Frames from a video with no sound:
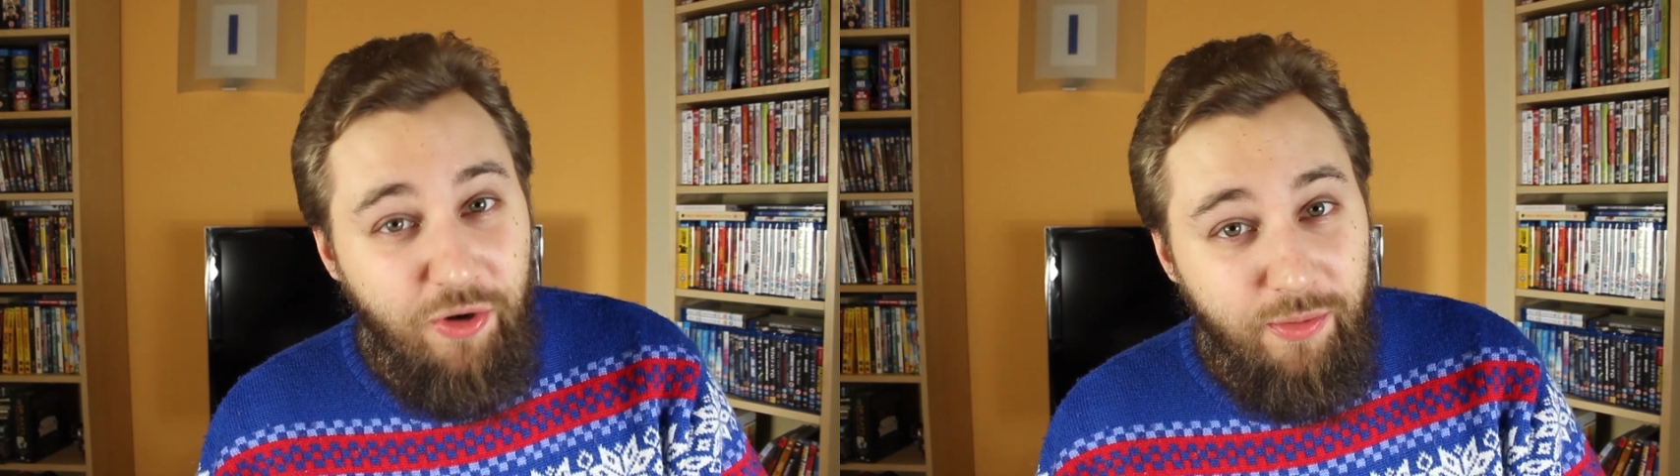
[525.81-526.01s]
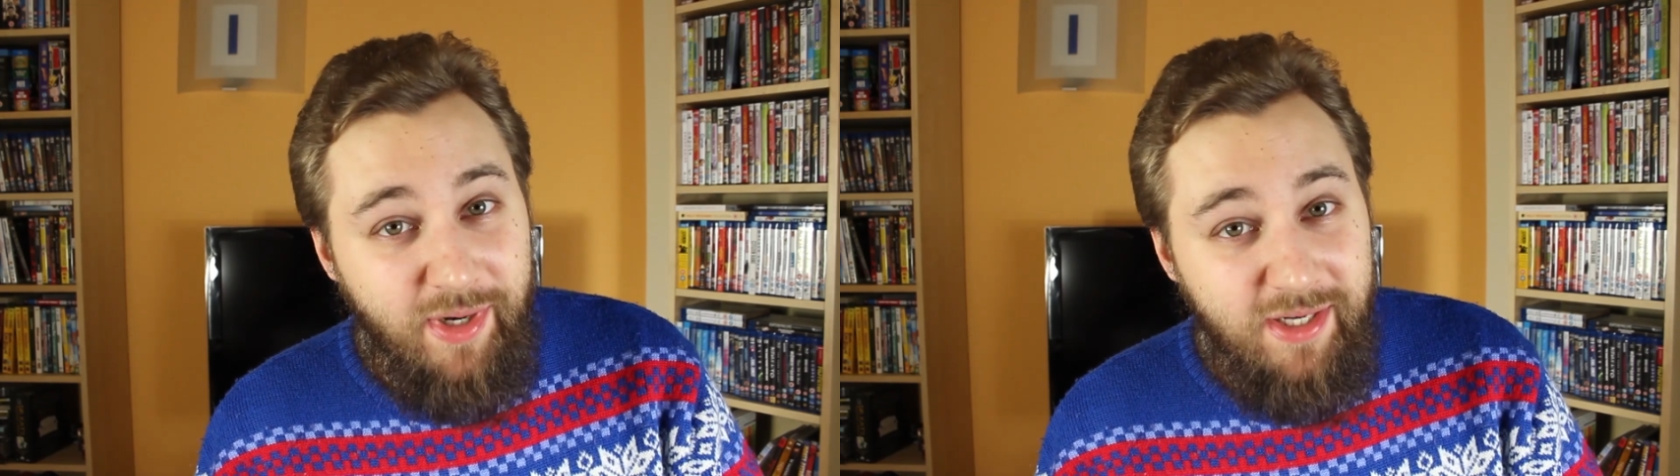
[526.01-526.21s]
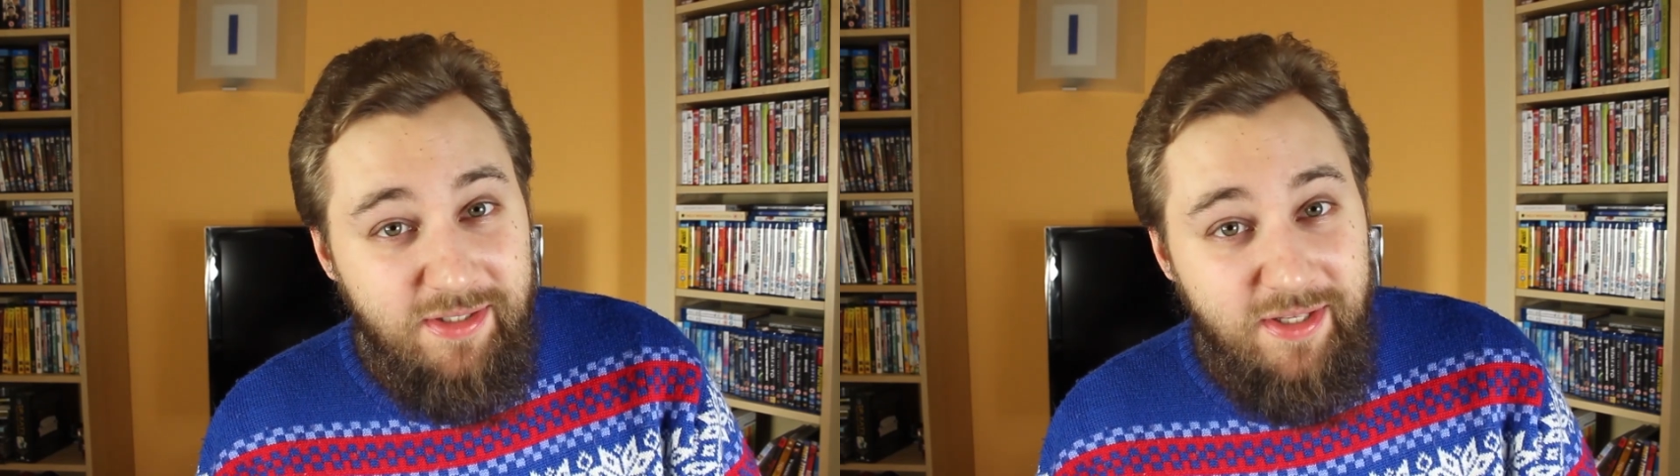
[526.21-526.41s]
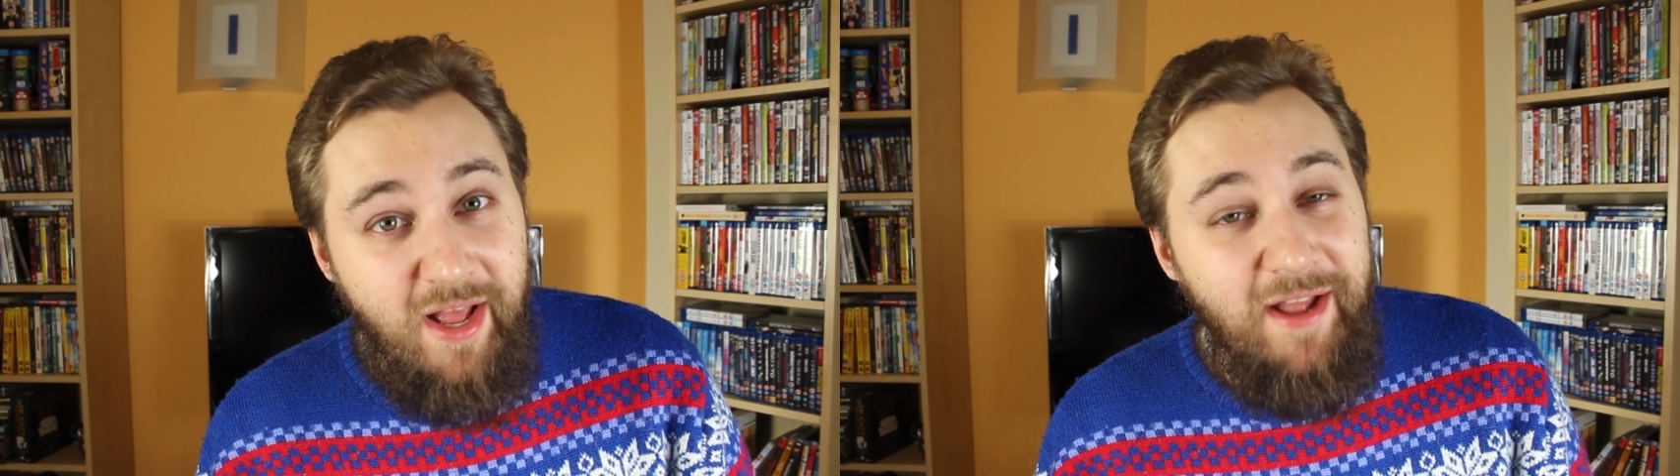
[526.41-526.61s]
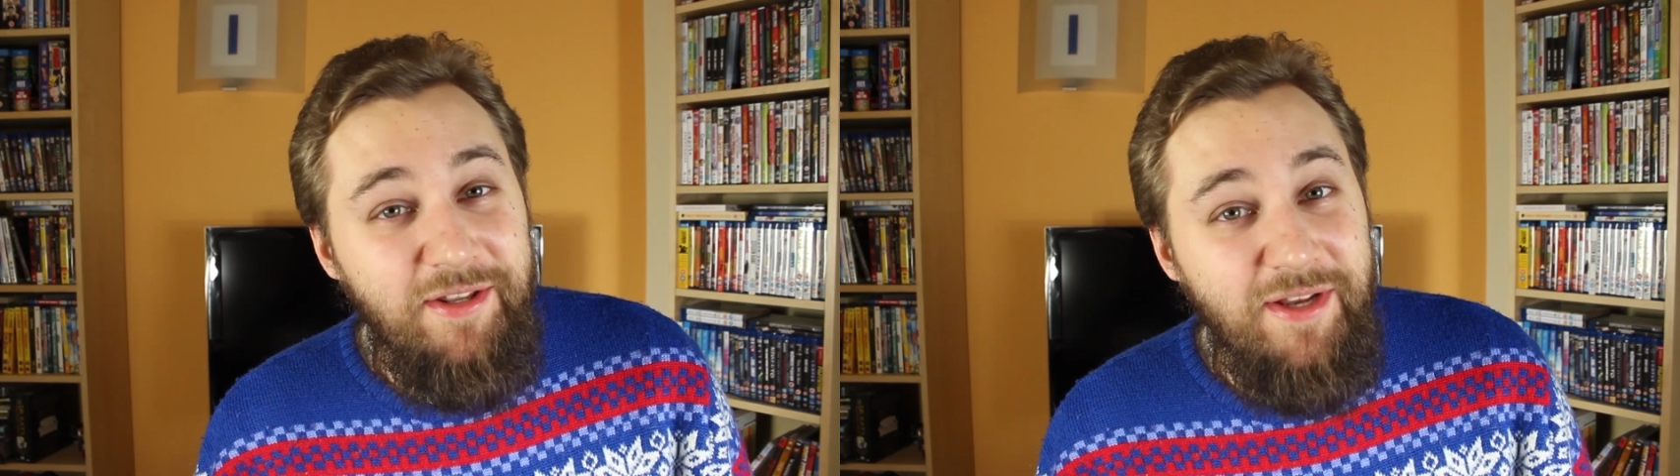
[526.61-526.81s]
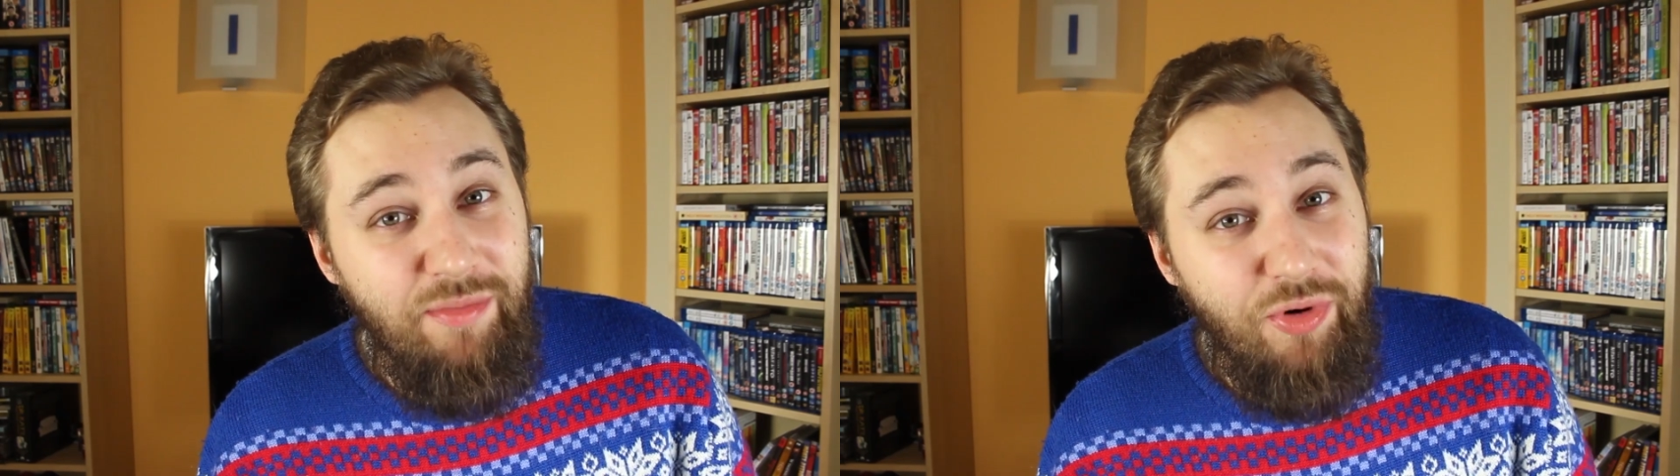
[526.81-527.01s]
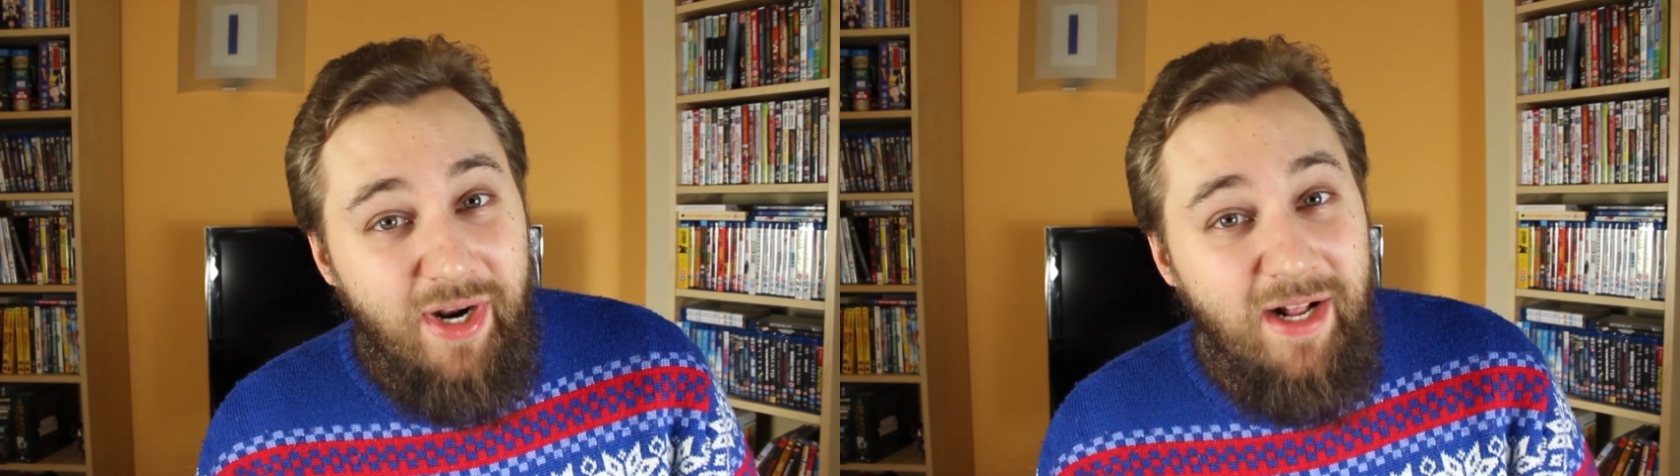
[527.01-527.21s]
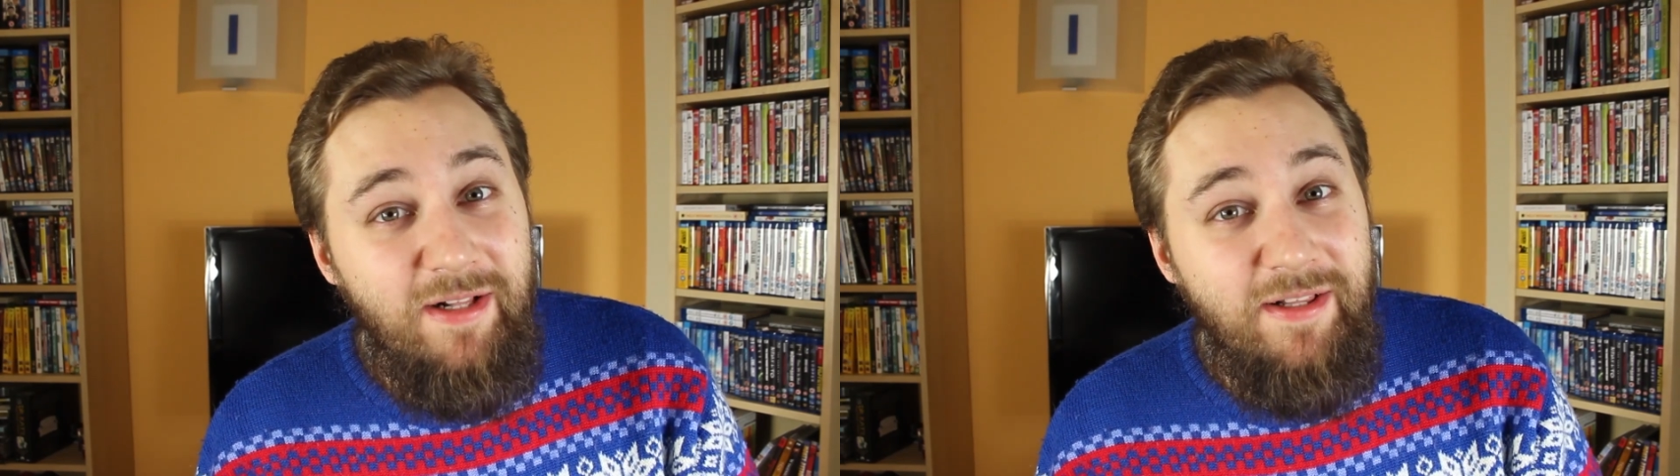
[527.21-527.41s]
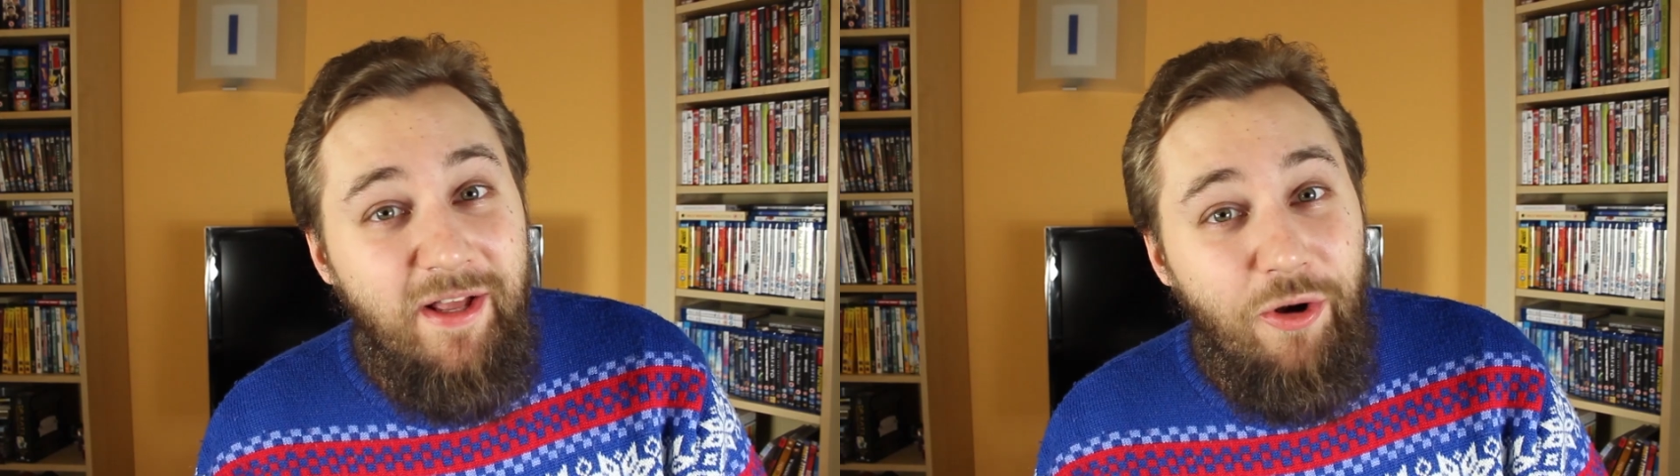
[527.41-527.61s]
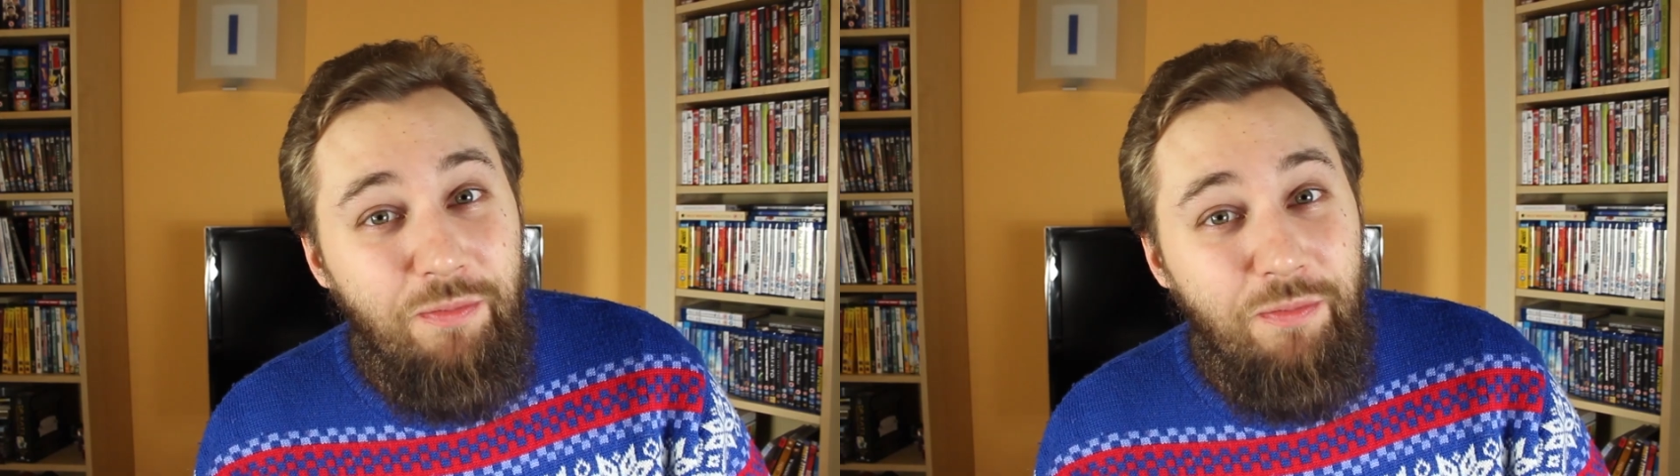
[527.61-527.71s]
obraz Niemoralne